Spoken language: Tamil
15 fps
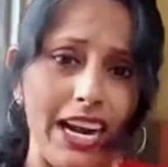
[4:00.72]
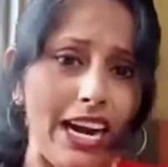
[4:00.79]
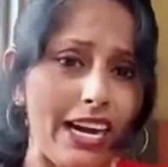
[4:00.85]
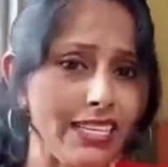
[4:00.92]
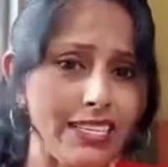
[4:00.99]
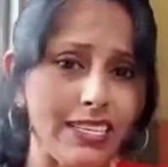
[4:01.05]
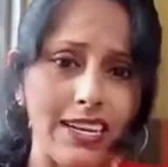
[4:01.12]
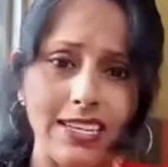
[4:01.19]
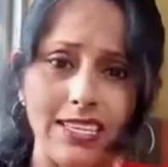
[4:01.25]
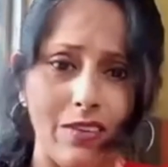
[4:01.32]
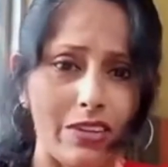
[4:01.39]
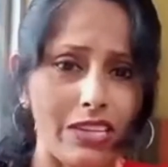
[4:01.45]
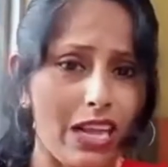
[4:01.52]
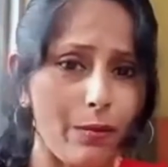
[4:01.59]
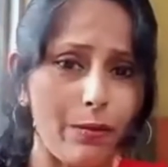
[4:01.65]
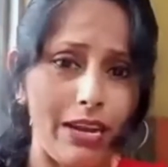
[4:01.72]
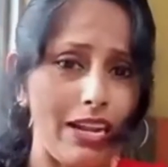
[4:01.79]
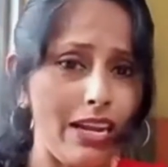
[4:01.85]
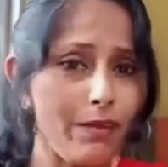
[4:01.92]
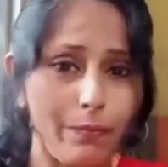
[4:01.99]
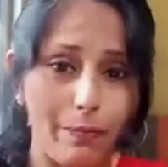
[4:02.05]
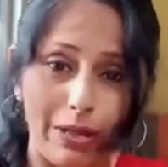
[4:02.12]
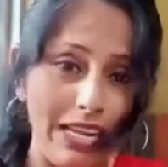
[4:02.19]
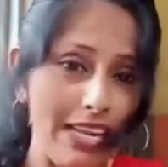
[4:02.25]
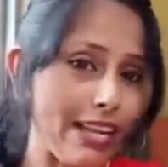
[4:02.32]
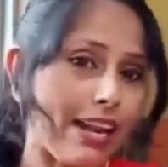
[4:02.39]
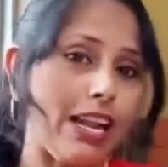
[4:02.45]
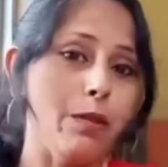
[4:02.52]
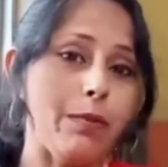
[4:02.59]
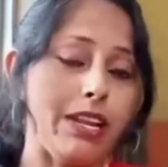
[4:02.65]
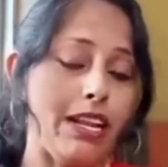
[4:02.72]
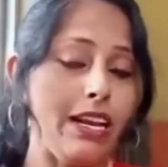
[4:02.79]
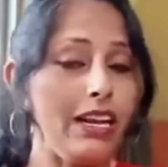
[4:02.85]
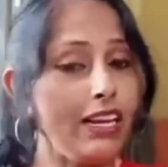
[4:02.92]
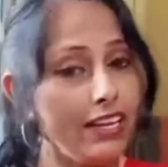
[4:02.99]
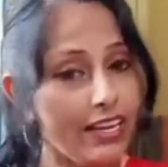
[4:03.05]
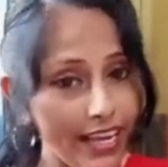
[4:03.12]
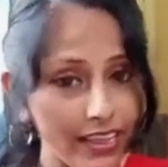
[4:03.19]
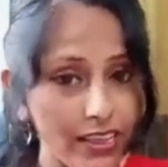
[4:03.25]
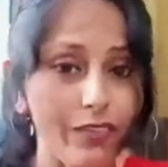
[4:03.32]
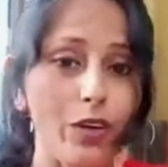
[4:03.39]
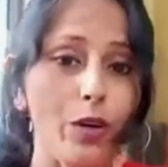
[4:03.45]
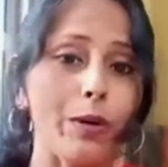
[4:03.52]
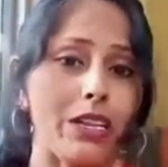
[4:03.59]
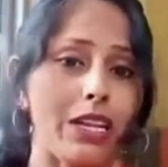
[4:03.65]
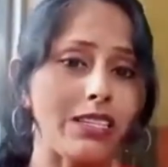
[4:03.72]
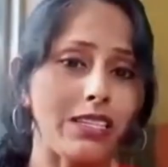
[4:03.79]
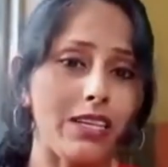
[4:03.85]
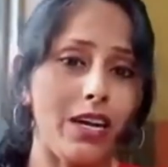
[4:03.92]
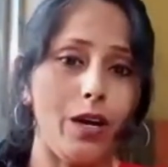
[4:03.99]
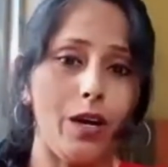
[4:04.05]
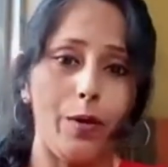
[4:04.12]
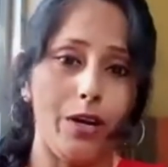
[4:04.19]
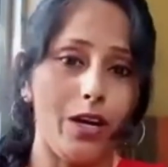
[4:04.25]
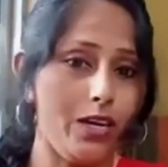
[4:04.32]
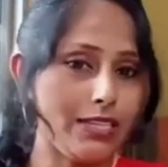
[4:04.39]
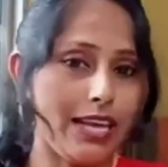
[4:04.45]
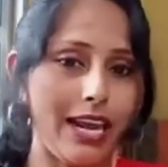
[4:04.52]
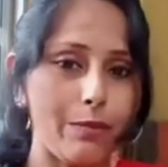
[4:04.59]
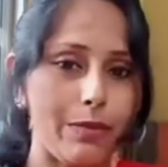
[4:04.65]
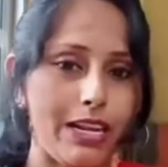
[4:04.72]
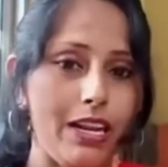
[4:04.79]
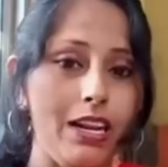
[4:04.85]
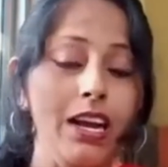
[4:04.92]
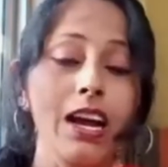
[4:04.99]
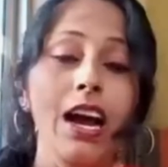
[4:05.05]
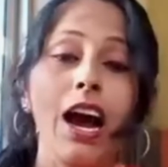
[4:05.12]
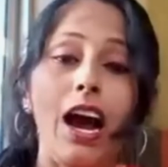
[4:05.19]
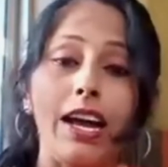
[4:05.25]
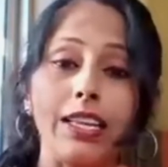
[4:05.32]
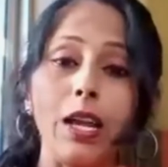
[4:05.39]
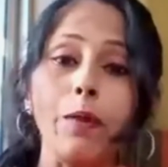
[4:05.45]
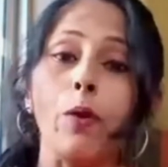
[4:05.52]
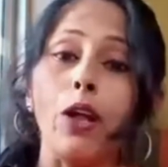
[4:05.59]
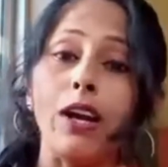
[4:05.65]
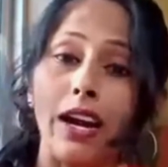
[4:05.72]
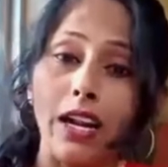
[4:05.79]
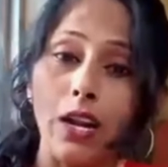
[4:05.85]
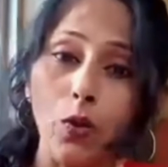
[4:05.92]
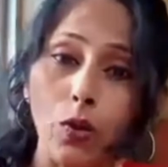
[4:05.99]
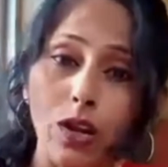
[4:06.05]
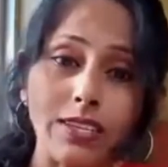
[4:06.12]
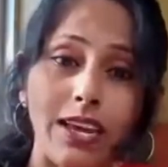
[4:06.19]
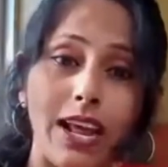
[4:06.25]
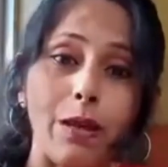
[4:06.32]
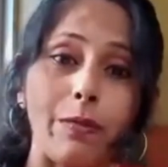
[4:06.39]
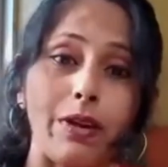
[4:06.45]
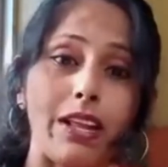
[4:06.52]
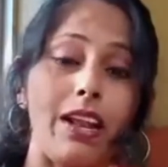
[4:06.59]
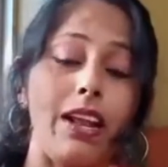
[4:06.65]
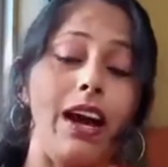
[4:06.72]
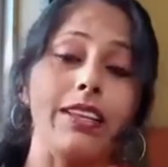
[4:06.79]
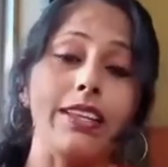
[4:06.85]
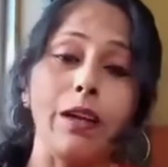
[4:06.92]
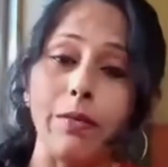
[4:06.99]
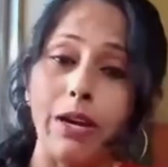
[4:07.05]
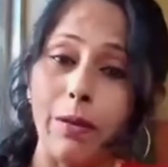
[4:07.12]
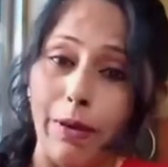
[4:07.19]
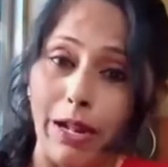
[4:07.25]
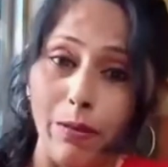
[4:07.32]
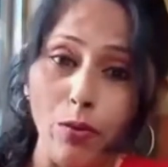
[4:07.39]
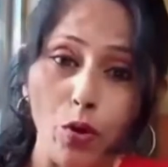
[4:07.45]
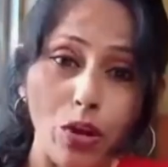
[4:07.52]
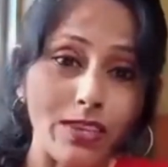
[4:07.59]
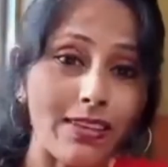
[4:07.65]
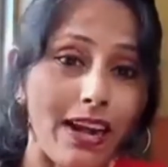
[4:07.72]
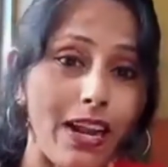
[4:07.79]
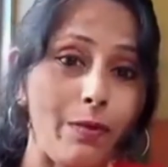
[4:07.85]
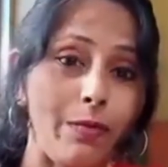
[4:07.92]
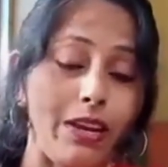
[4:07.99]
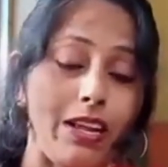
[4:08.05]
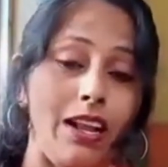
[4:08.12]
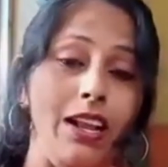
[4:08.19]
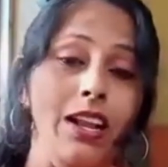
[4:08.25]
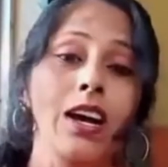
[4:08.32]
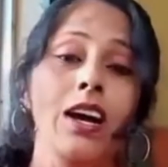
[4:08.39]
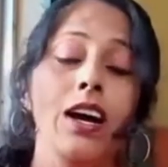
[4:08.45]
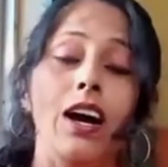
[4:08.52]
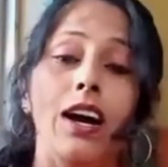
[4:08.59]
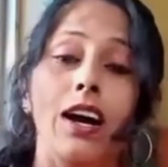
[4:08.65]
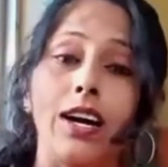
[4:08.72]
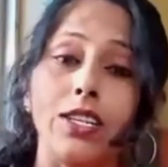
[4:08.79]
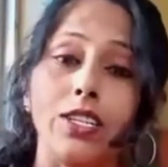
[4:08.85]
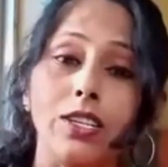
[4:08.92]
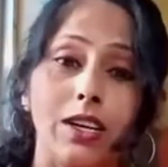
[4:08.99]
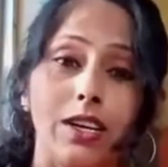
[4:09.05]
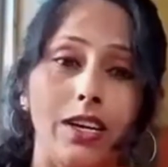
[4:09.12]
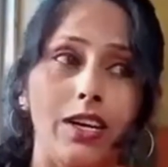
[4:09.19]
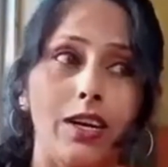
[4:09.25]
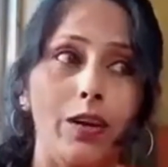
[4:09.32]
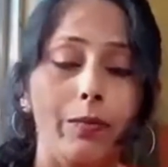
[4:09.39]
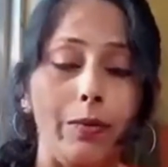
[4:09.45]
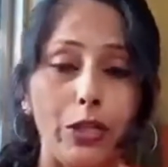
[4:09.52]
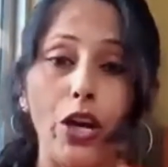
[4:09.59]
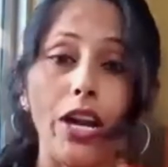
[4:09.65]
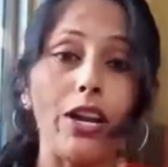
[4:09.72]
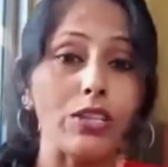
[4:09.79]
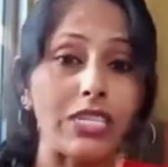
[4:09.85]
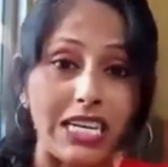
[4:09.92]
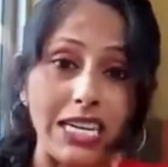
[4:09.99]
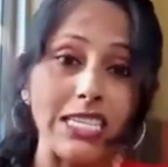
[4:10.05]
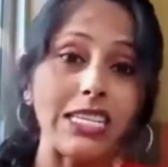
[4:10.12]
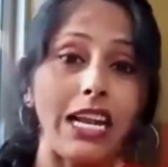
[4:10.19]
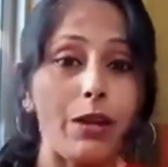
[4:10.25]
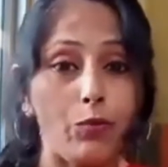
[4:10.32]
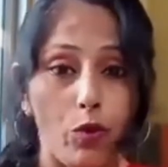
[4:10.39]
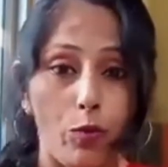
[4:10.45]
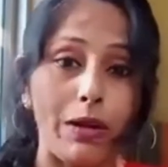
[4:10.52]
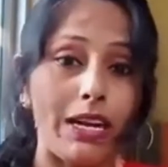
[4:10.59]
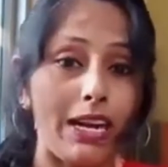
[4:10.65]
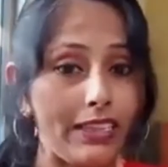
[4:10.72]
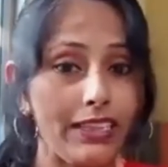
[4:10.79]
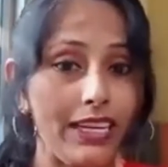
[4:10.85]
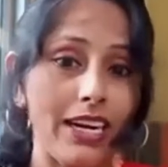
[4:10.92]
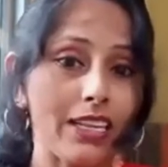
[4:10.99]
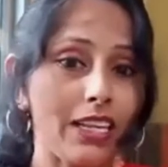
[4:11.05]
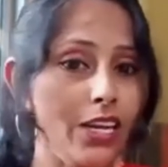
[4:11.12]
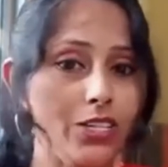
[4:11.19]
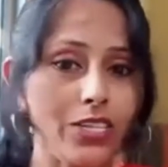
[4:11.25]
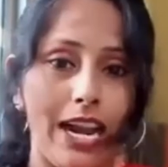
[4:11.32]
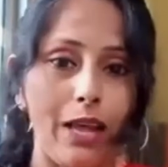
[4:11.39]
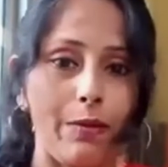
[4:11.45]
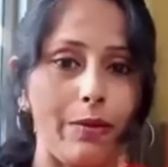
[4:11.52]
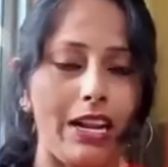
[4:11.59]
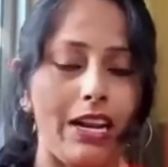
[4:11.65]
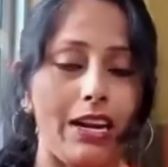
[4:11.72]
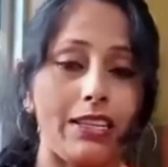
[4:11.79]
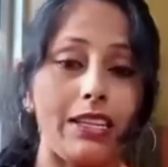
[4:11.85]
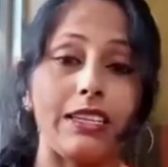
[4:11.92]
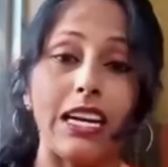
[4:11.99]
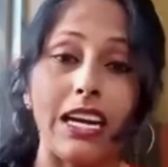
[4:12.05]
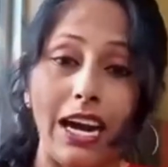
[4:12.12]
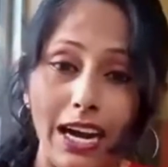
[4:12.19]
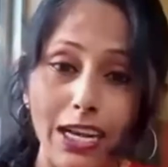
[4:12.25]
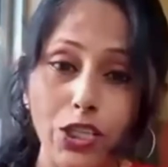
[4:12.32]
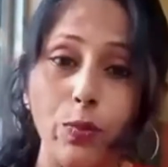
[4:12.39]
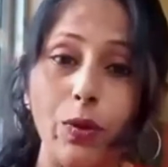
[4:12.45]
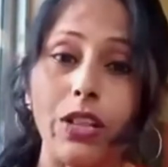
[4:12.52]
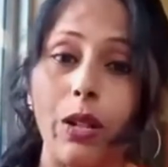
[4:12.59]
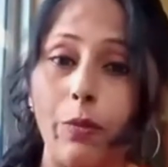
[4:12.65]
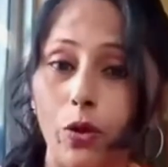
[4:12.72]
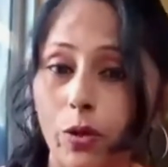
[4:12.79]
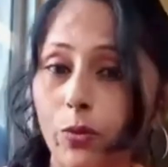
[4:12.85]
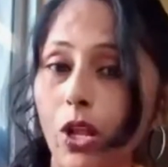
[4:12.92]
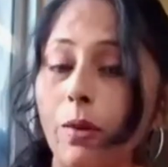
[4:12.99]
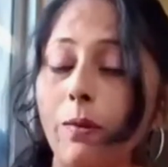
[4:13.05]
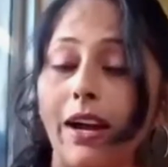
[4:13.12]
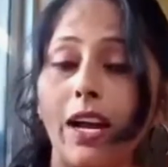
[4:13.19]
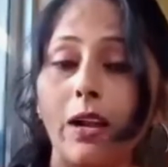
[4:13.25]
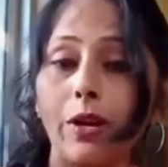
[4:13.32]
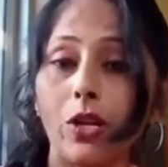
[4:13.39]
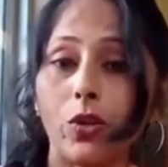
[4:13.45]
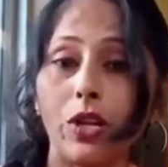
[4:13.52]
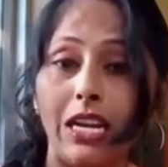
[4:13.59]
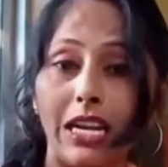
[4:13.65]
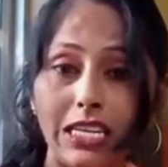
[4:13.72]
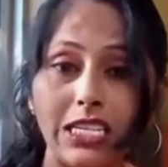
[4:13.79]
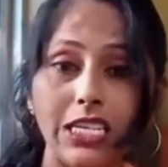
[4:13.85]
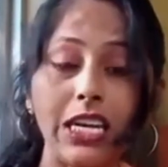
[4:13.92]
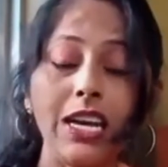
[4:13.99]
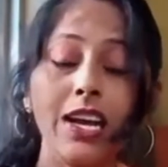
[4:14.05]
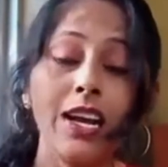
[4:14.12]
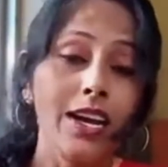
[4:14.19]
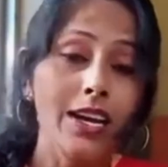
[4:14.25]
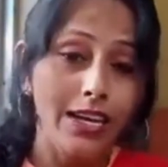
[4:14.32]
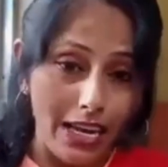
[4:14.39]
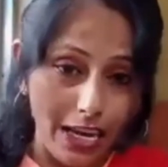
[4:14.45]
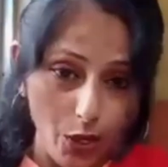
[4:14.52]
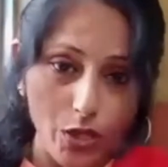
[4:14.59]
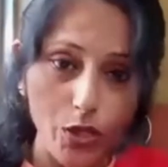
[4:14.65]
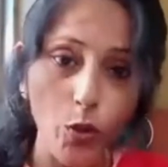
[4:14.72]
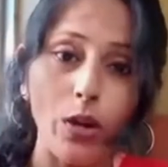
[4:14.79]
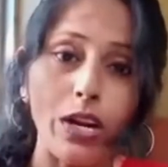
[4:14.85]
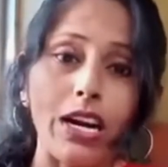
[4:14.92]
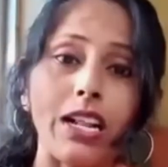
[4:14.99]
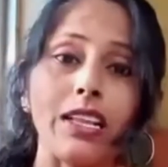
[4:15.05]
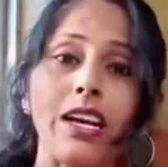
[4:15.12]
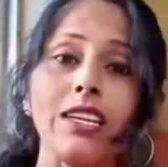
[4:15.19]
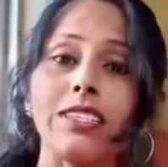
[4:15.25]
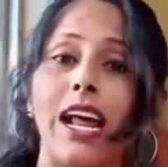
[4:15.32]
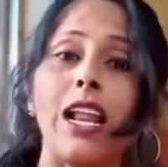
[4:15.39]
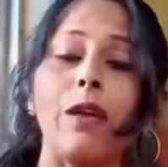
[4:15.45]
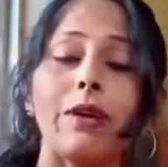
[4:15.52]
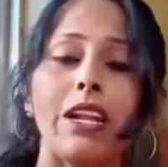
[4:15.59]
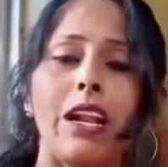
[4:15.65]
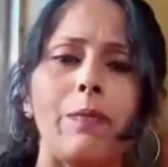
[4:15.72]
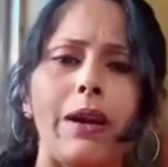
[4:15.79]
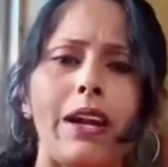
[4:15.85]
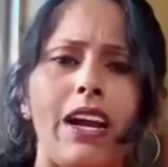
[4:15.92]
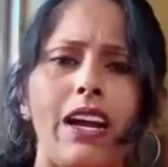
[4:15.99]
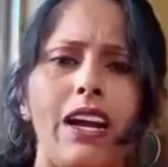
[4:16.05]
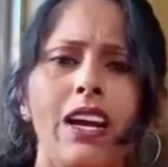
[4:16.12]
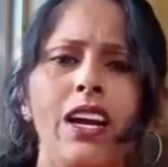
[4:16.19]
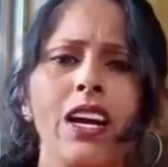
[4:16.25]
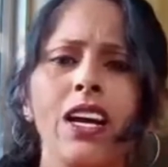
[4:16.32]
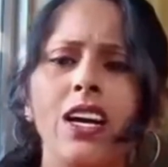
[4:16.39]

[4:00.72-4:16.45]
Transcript: எங்கள் அண்ணன் சிந்தனை செல்வன் தலைமையில் பெரிய ரயில் மறியல் நேற்று விழுப்புரத்தில் சாலை மறியல் அதே போல் கடலூரில் சாலை மறியல் அதே மாதிரி பெரம்பலூரில் சாலை மறியல் மதுரையில் சின்ன சேலம் உட்பட்ட அந்த இடத்துலையும் சாலை மறியல் நடந்திருக்கு காஞ்சிபுரத்தில் முத முதல்ல மக்கள் மட்டத்தில் இணைஞ்சி எங்களோட தோழர்கள் தான் சாலை மறியல் பண்ணாங்க